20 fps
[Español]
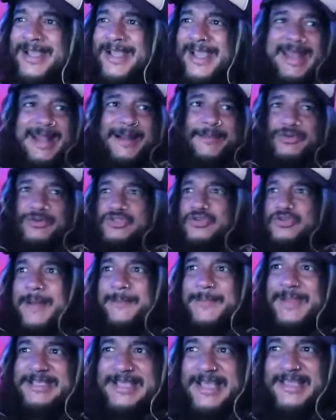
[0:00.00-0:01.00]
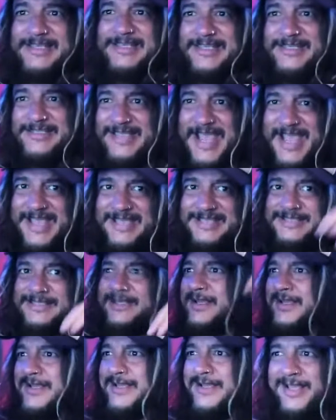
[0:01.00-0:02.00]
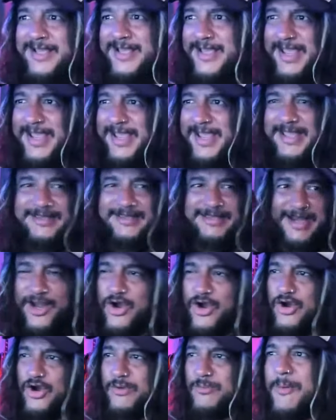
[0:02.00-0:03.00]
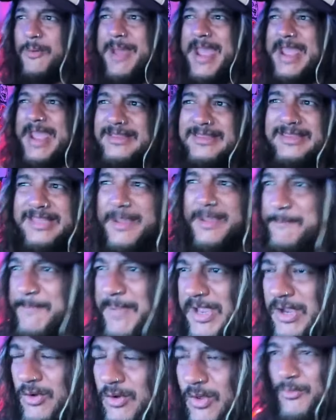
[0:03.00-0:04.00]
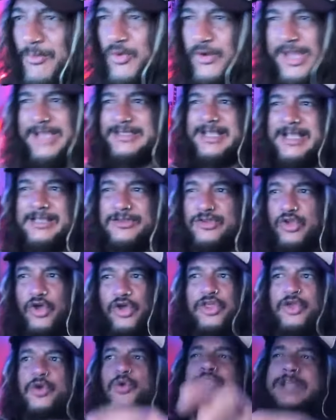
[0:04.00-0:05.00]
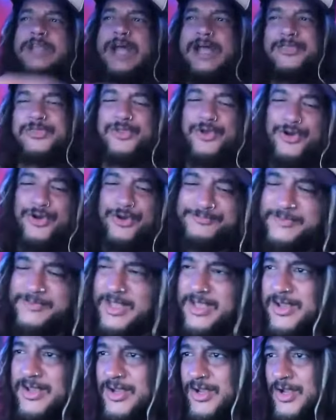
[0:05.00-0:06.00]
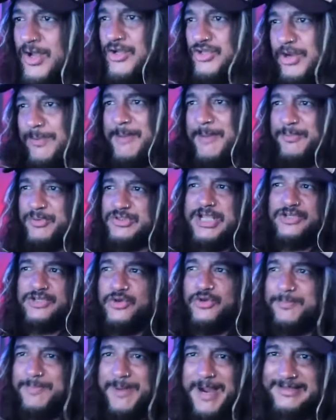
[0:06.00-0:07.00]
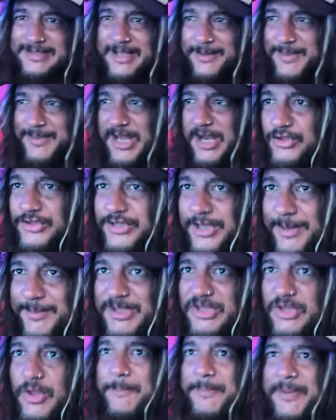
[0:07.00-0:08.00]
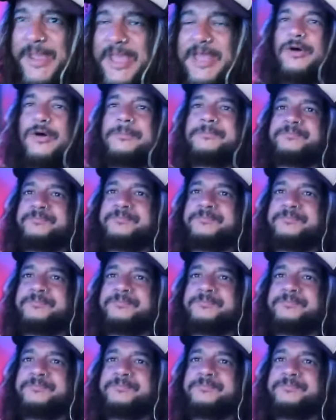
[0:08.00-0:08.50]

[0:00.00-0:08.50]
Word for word: éramos una mesa de 16 y trajeron como 20 y pico de hamburguesas, todo degustando. Yo me puse a chupar, terminé con tremendo pedo.